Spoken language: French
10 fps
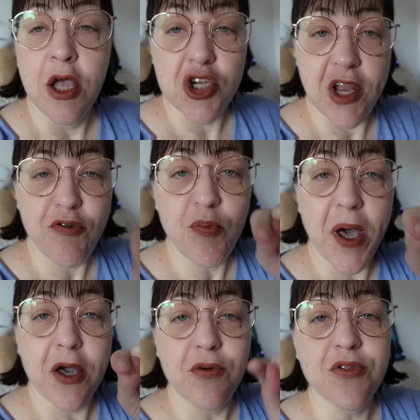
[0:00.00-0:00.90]
Je l'ai vu
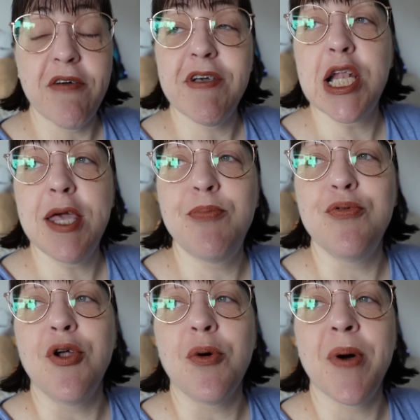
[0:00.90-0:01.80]
par contre avec les
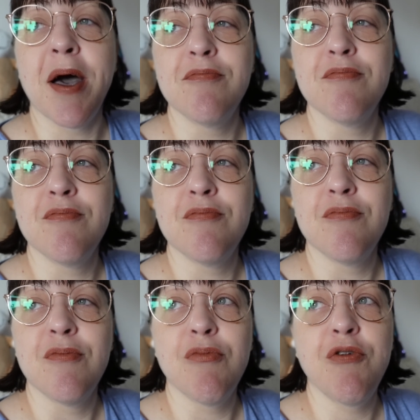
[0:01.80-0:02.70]
poules en bas
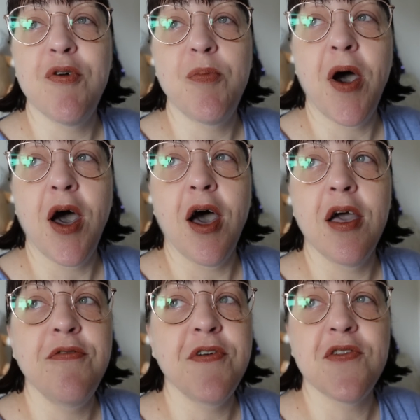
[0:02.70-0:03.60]
il fait
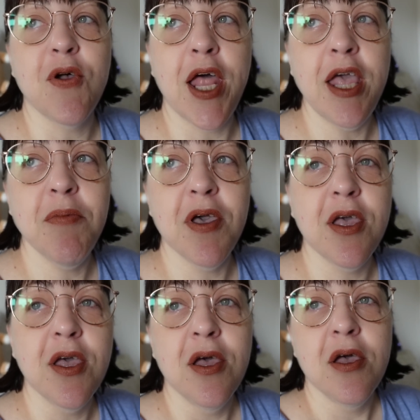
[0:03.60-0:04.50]
pas, il fait soleil,
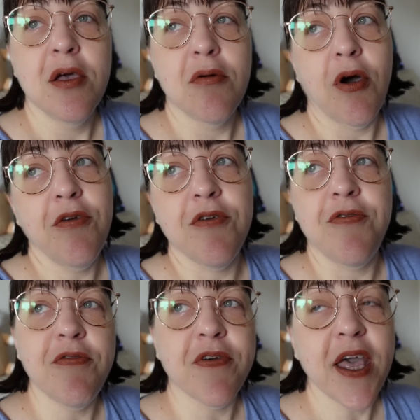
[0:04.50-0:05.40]
mais oh, il
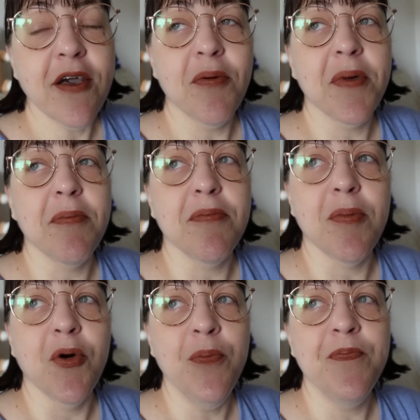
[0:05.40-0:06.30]
fait frais quand même,
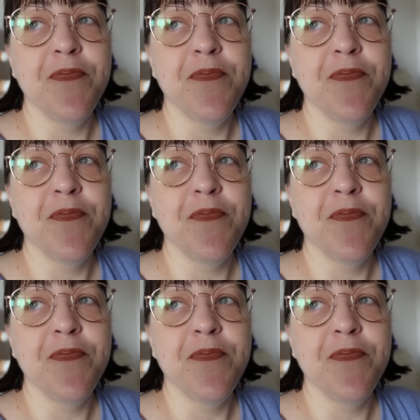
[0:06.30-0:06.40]
mais bon.